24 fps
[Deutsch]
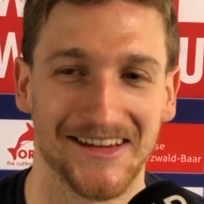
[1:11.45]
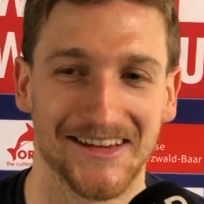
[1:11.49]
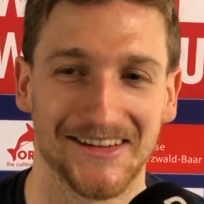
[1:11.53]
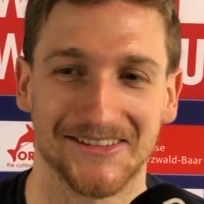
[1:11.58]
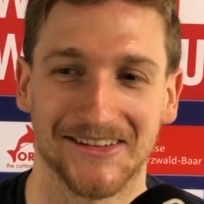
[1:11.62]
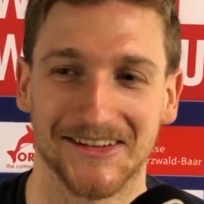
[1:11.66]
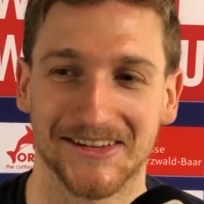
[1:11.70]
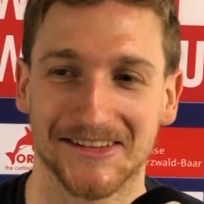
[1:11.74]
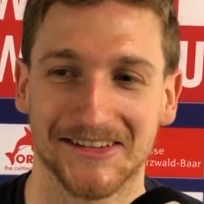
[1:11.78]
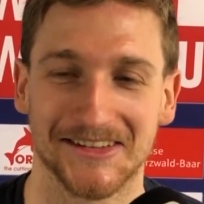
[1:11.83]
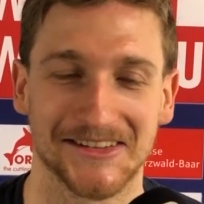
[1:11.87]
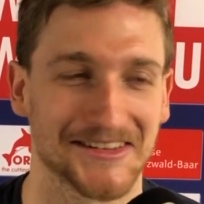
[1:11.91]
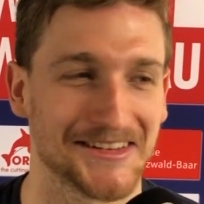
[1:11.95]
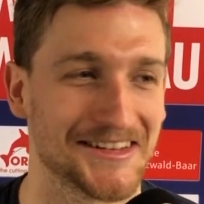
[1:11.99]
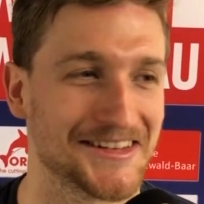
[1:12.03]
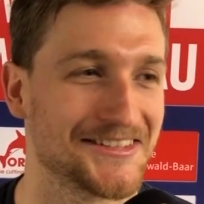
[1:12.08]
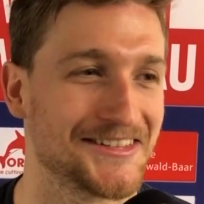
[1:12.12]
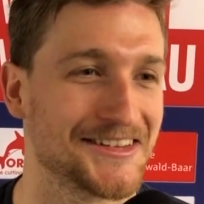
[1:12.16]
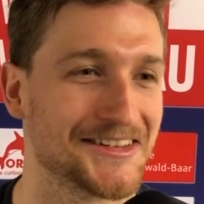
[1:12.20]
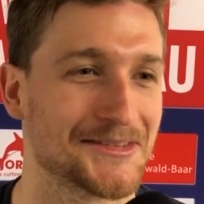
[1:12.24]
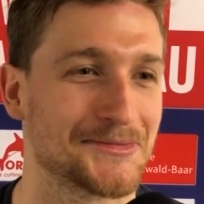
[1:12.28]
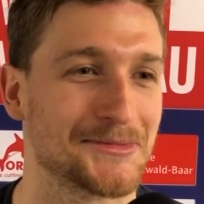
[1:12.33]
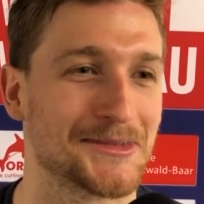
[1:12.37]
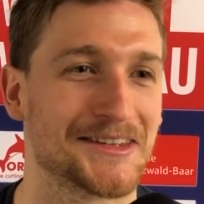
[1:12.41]
weiß jetzt nicht,
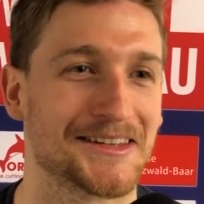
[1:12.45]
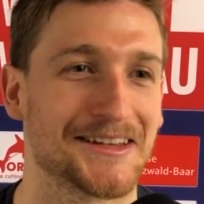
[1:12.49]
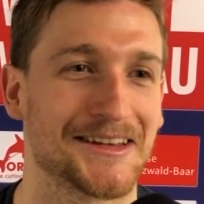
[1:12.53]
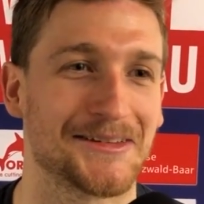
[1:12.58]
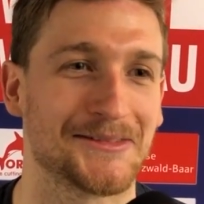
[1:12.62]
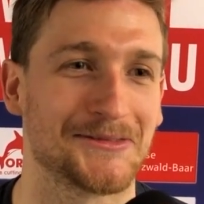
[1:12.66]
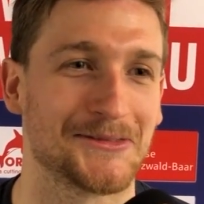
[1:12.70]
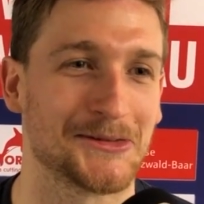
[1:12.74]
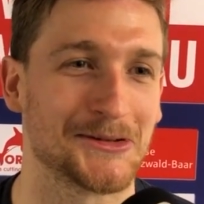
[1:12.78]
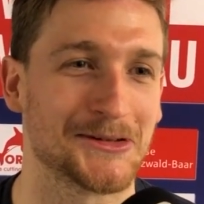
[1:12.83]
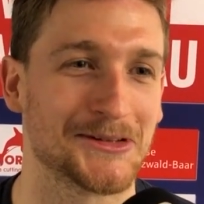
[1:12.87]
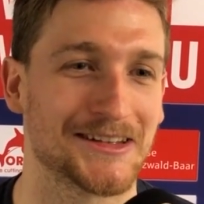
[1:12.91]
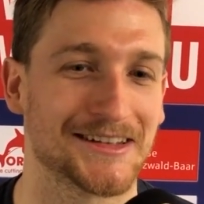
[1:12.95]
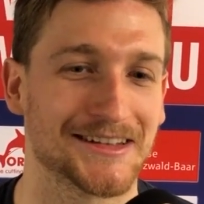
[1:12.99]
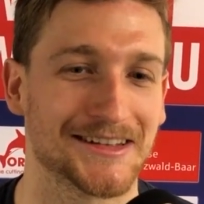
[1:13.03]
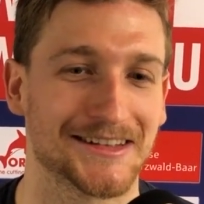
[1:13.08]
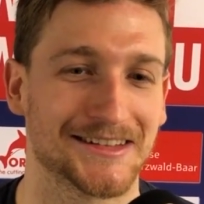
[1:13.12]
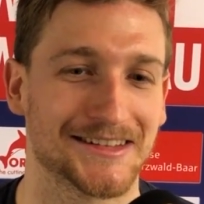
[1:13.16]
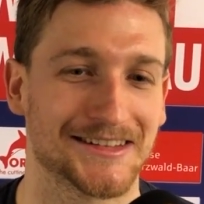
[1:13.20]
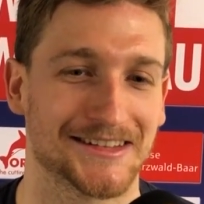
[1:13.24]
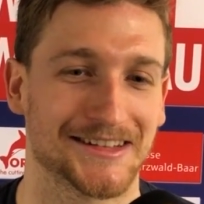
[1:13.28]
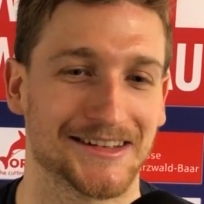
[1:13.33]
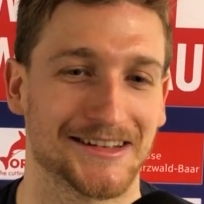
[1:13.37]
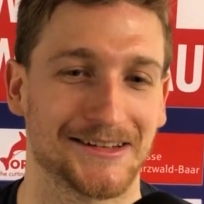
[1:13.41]
wie es mit seinem Hund
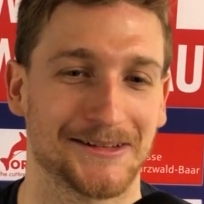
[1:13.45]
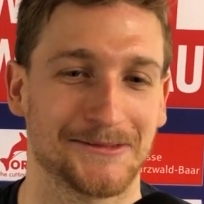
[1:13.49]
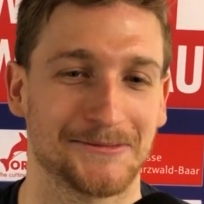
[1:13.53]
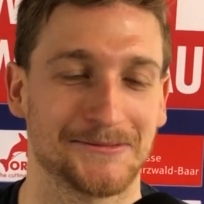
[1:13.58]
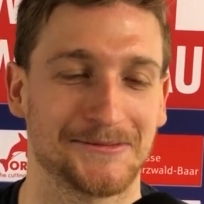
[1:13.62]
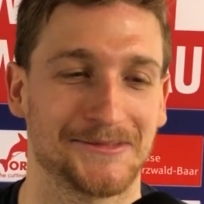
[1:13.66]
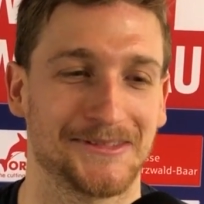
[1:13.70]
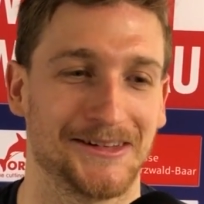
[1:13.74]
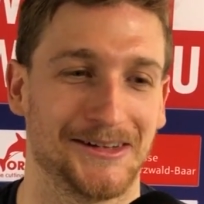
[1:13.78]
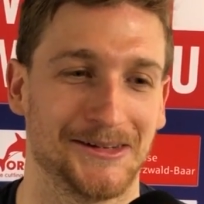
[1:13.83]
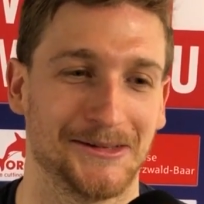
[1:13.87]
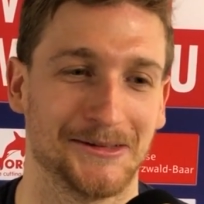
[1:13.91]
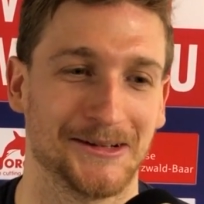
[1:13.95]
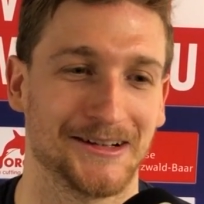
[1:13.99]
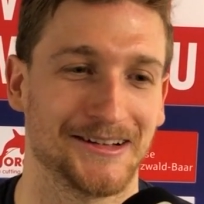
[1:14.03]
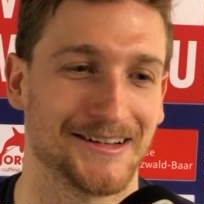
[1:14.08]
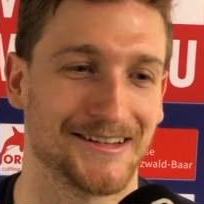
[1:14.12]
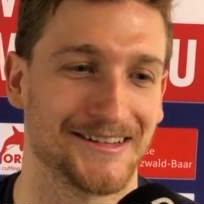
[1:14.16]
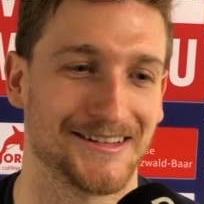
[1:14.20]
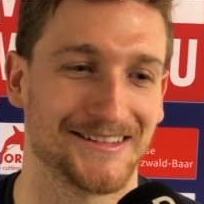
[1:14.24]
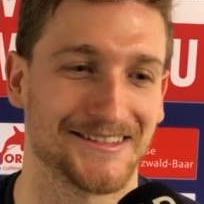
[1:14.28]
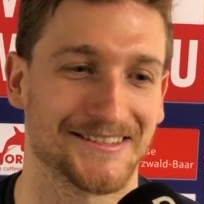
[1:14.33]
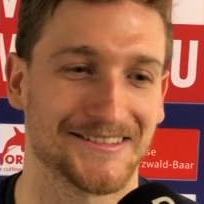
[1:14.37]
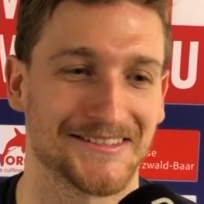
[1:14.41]
ist, ähm,
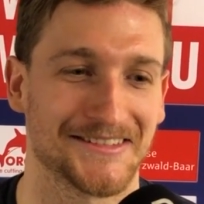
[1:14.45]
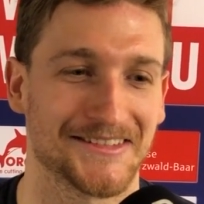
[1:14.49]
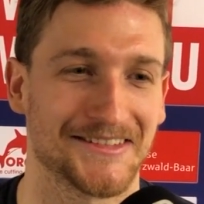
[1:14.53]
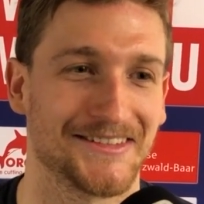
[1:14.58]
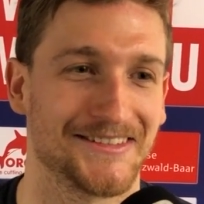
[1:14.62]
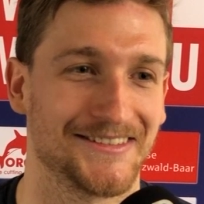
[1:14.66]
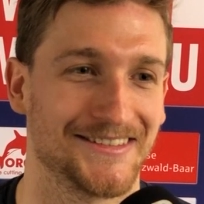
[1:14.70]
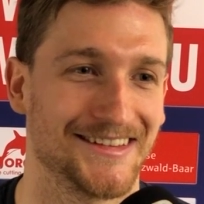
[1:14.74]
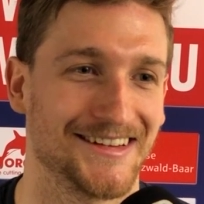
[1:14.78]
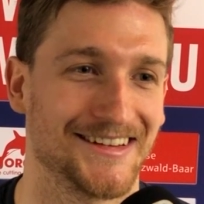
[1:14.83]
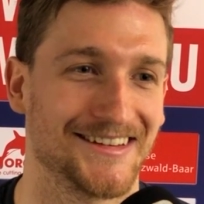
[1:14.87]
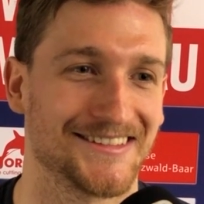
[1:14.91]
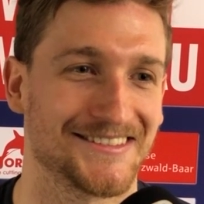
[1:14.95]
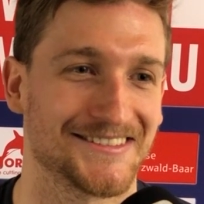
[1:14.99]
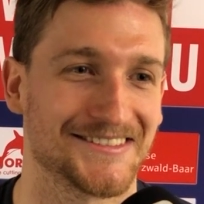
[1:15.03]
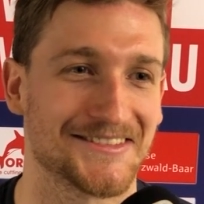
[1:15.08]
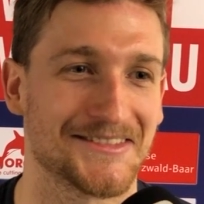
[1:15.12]
aber ja,